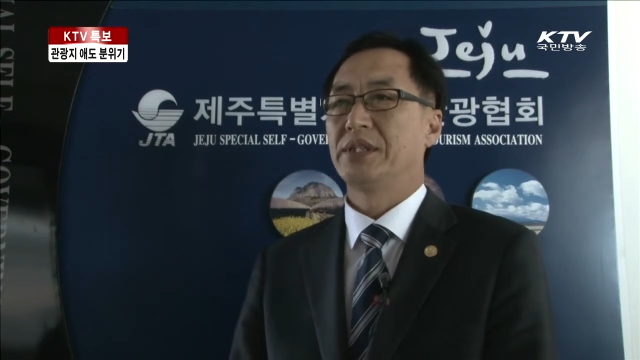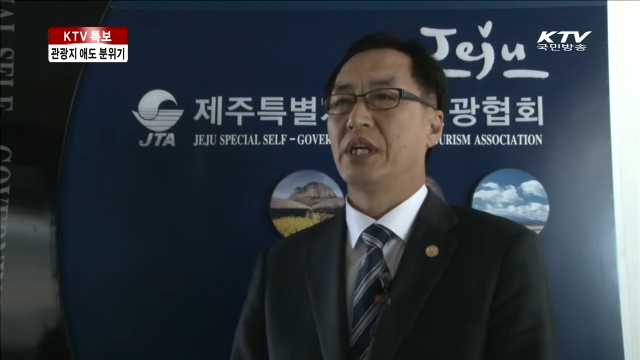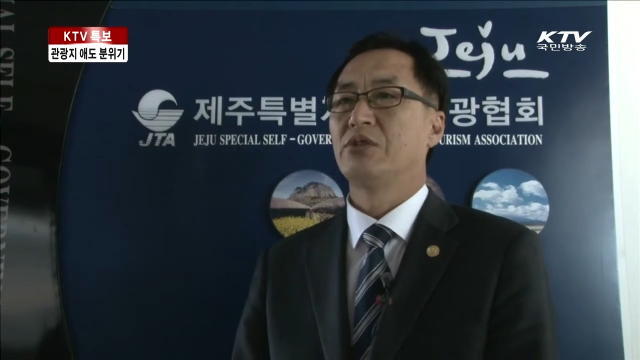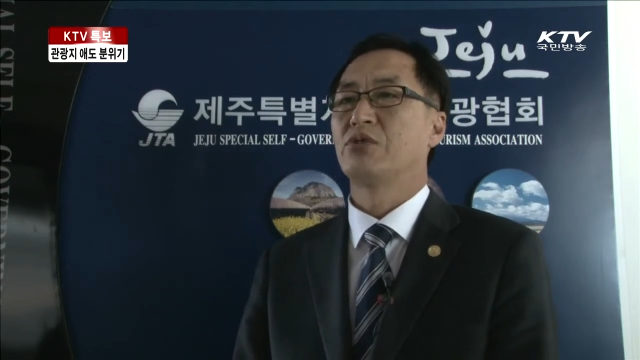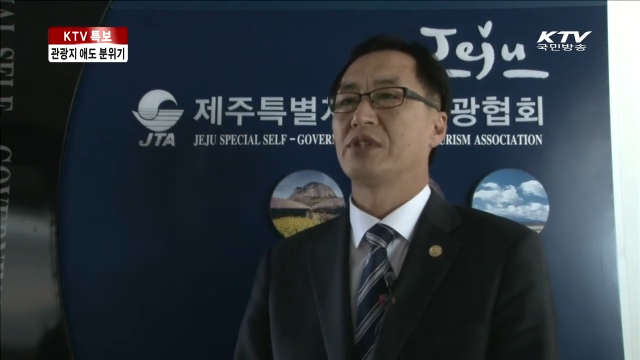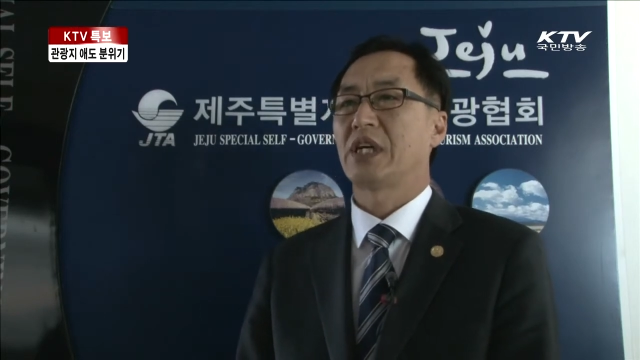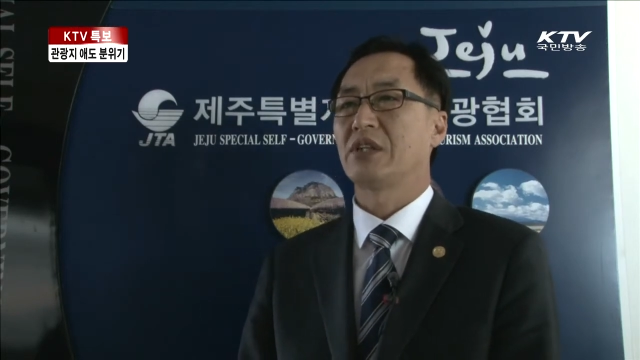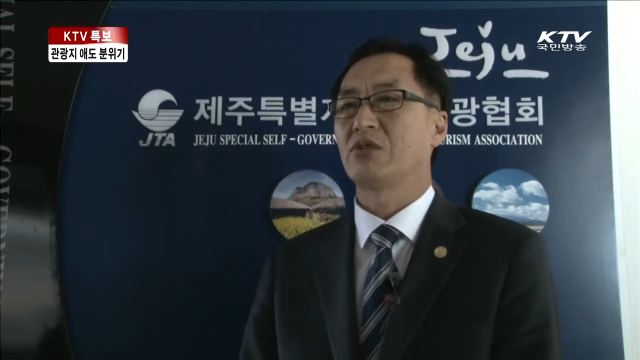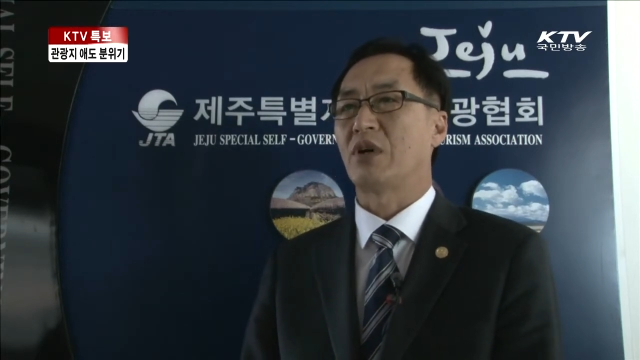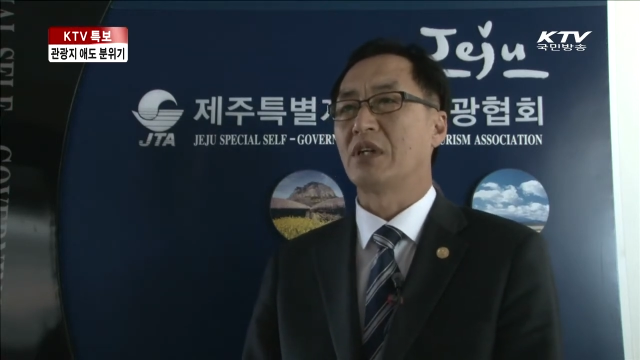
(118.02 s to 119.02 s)
제주를
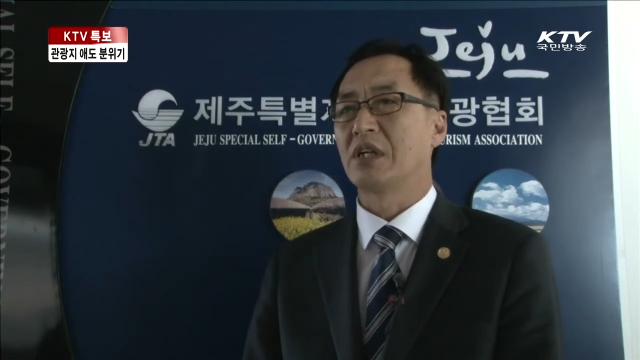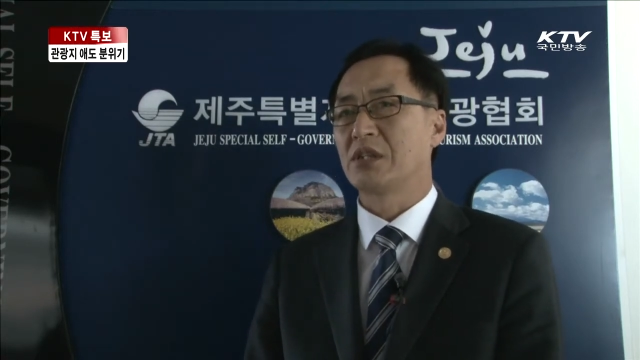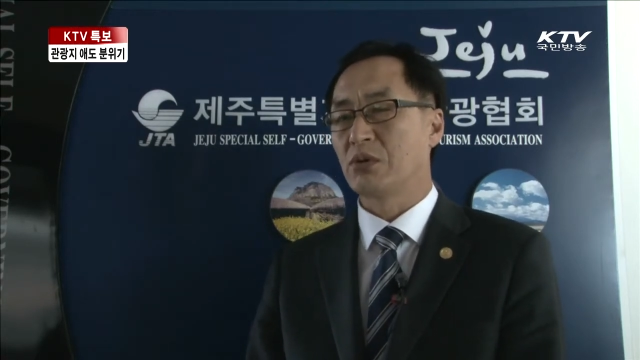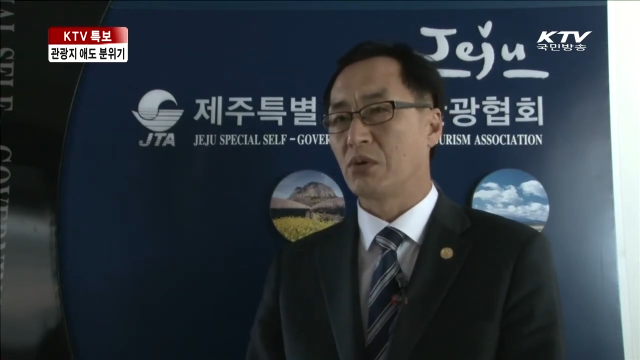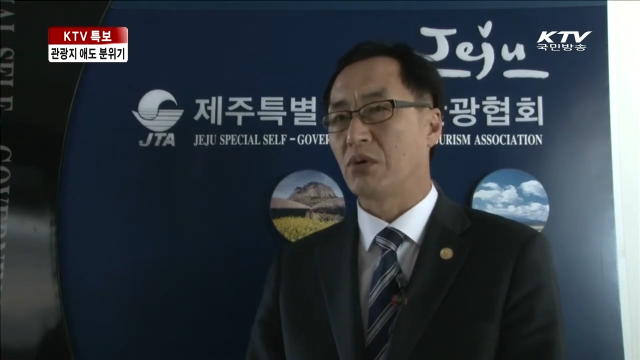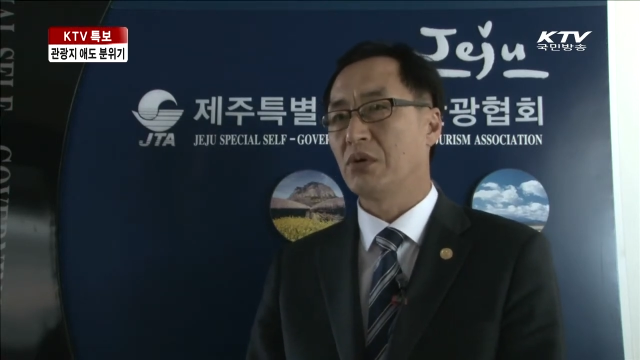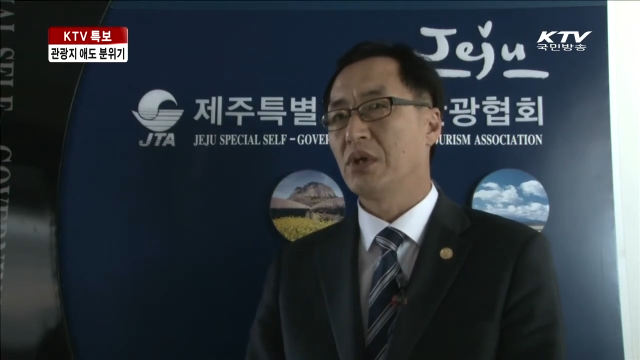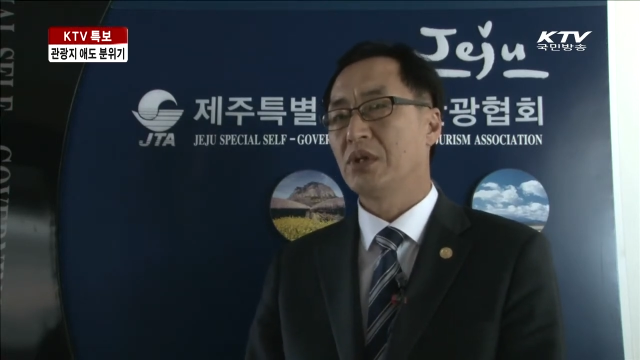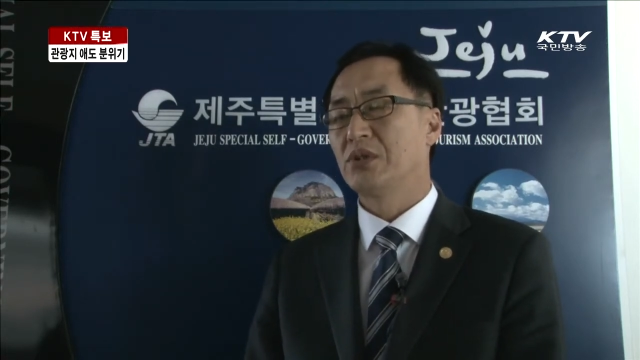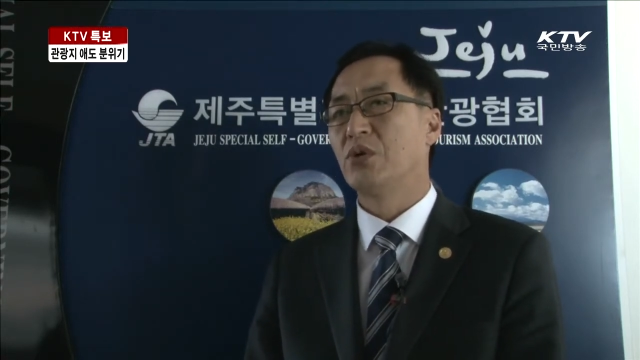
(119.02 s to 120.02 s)
찾는
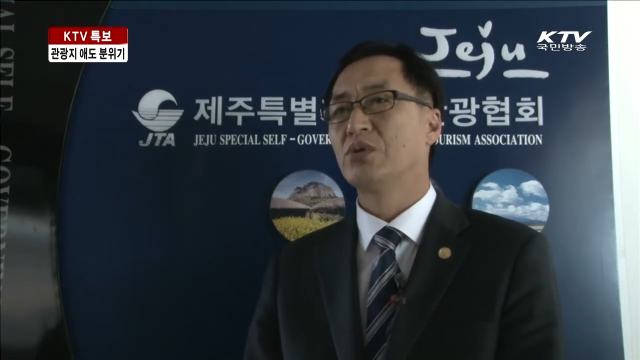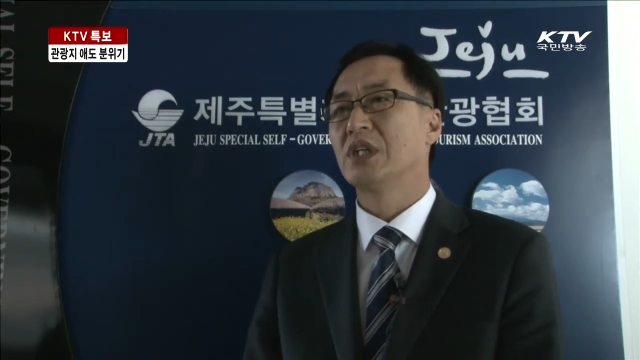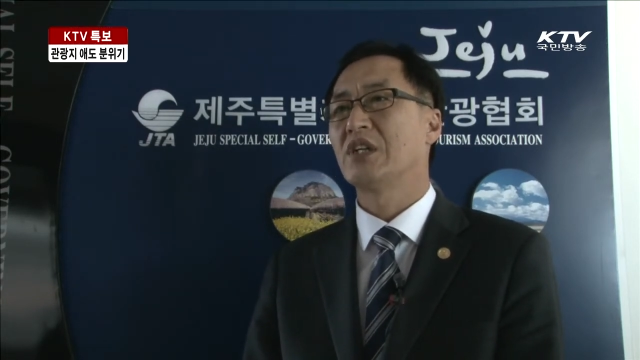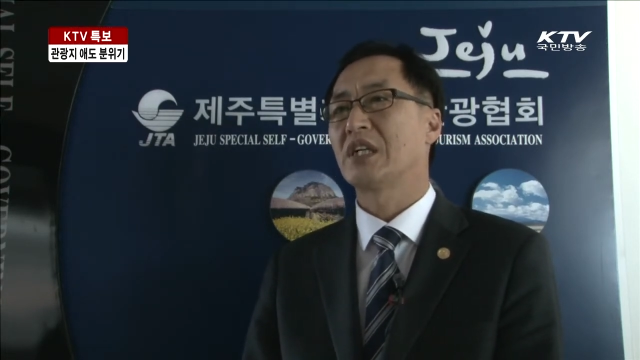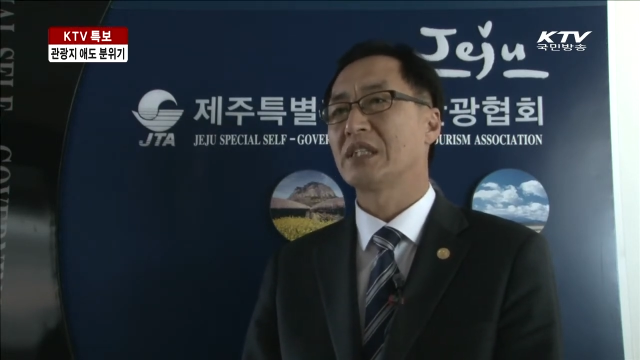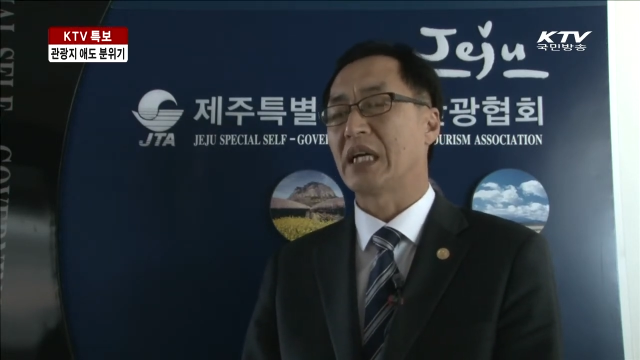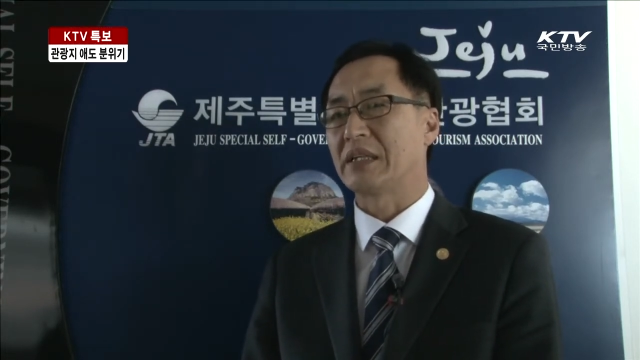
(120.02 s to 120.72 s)
관광객들도 종전과는